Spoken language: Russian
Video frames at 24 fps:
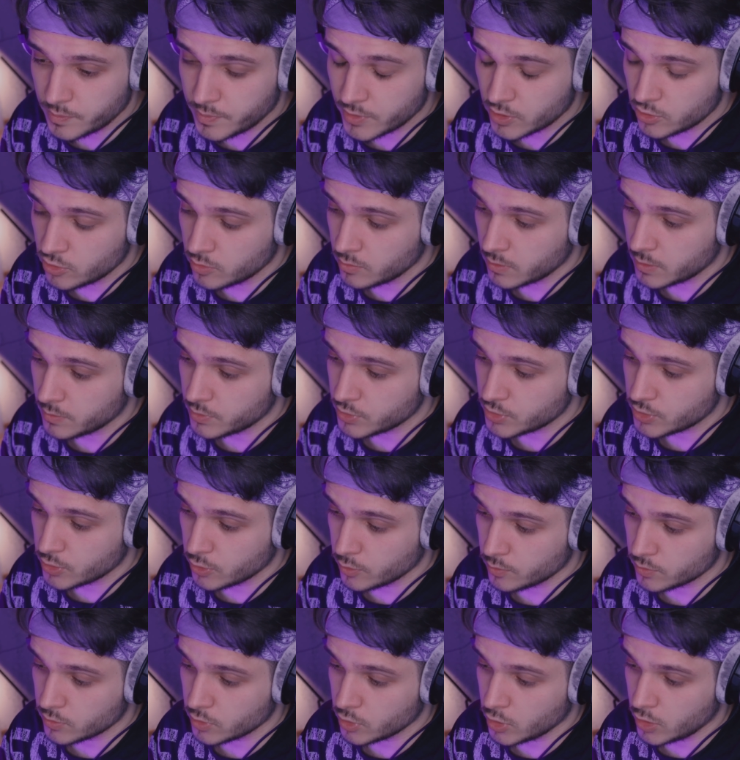бы придумали бы
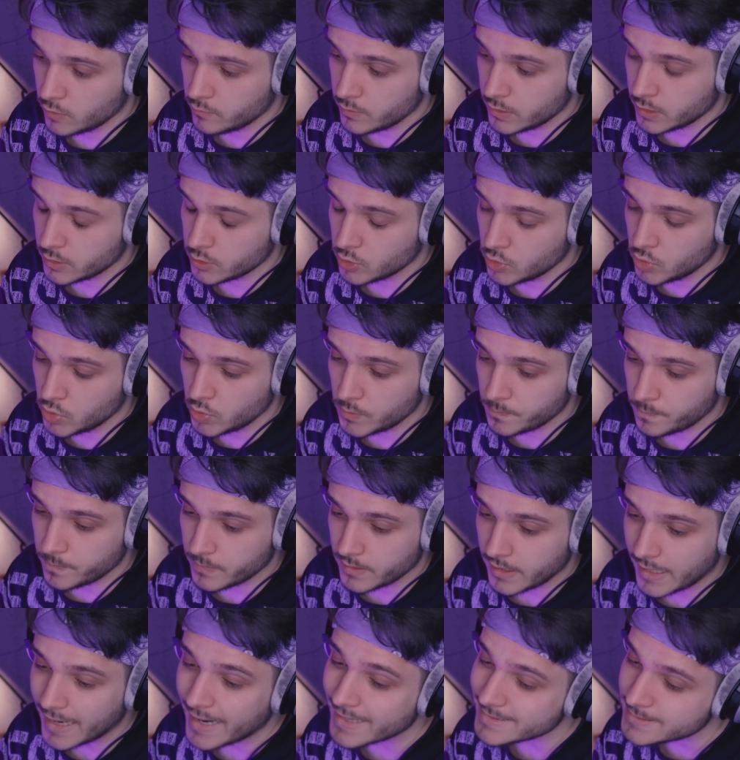что-нибудь новое. Ну,
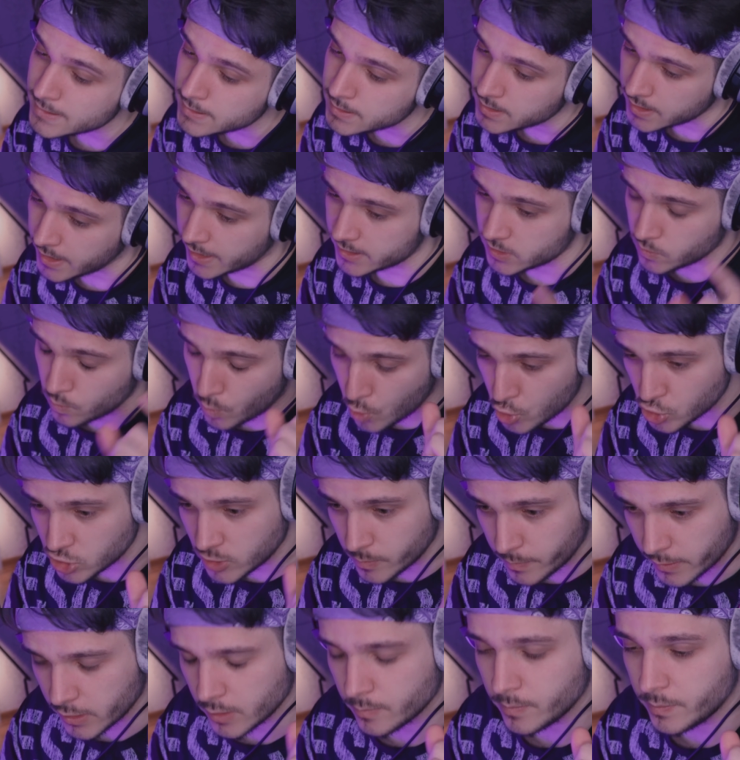один раз
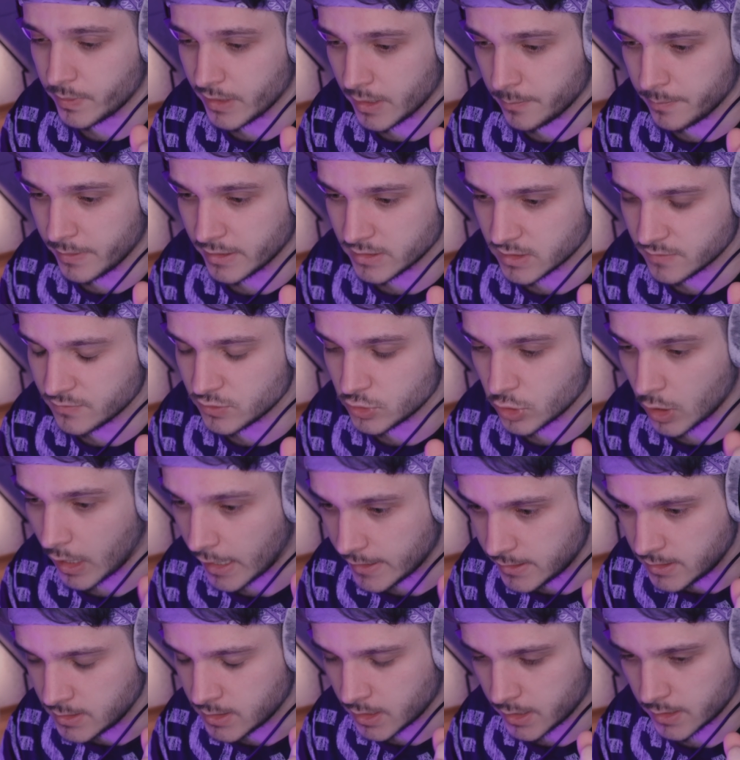можно было бы перепеть, и все,
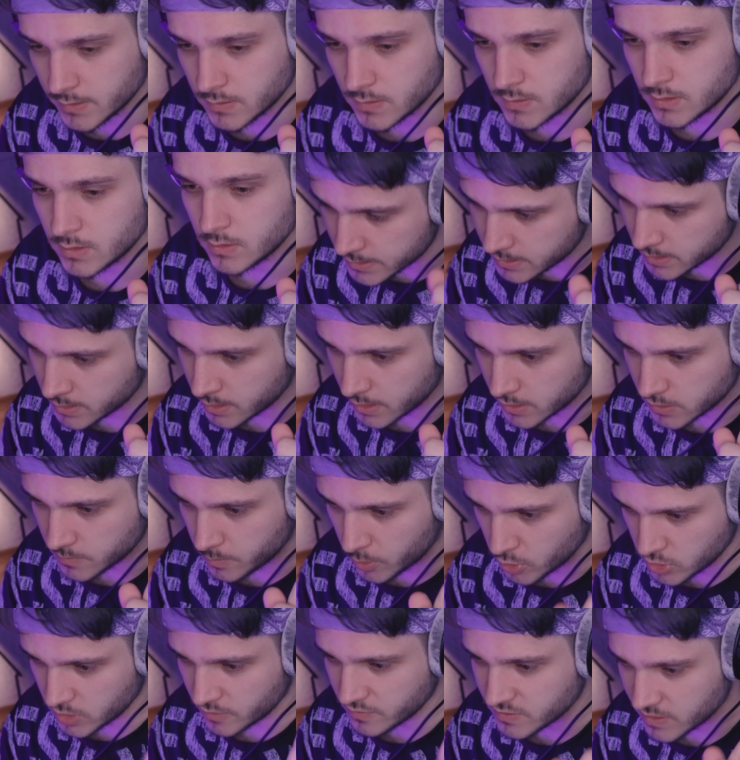один раз. Один раз,
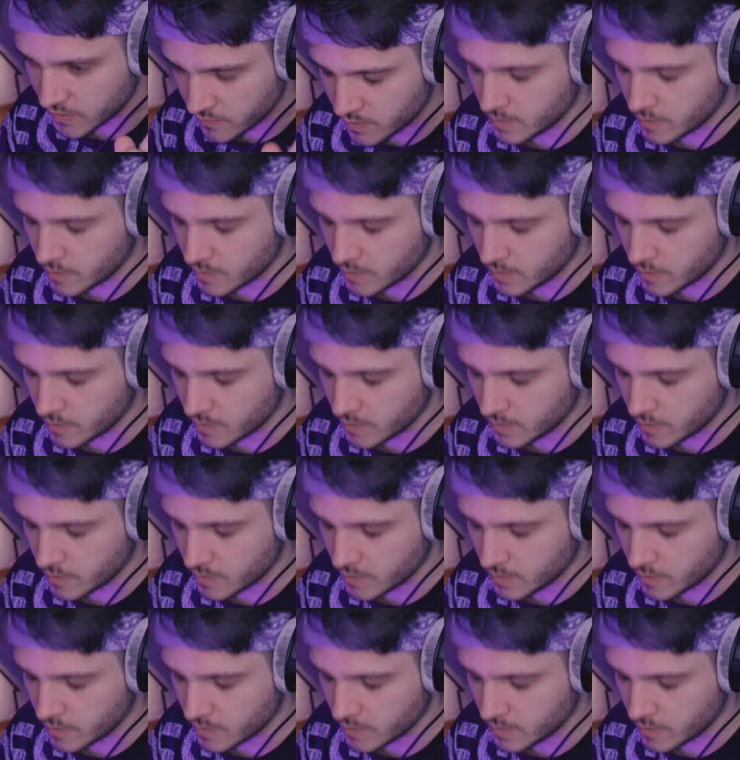просто в